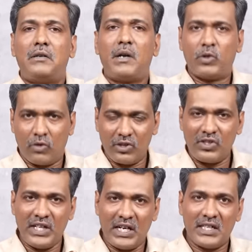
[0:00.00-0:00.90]
நம்ம
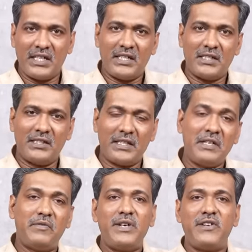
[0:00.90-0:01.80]
தொடர்ச்சியாக
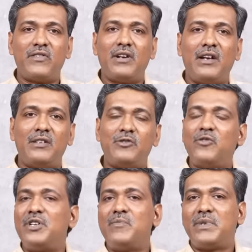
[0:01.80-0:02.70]
நிறைய வீடியோக்களில்
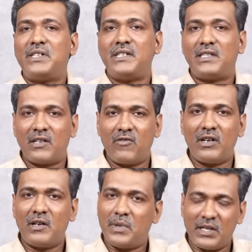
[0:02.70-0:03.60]
ஜோதிடம் பற்றிய
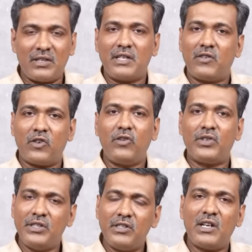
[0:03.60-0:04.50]
தகவல்களை பார்த்துட்டே வரோம்
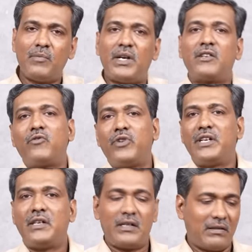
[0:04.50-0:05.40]
இன்று நாம்
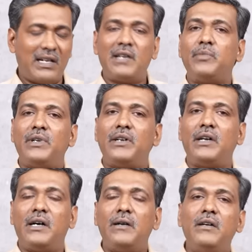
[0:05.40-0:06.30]
பார்க்கக்கூடிய தலைப்பு
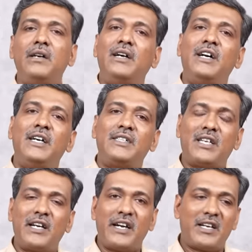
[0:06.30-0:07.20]
என்னென்னா
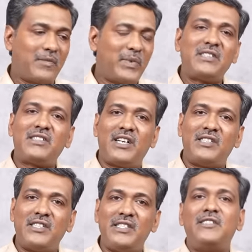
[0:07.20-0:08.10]
சார் எனக்கு மேச
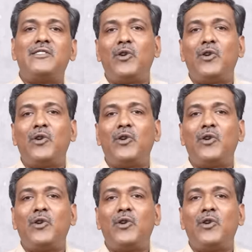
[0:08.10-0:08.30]
ராசி இந்த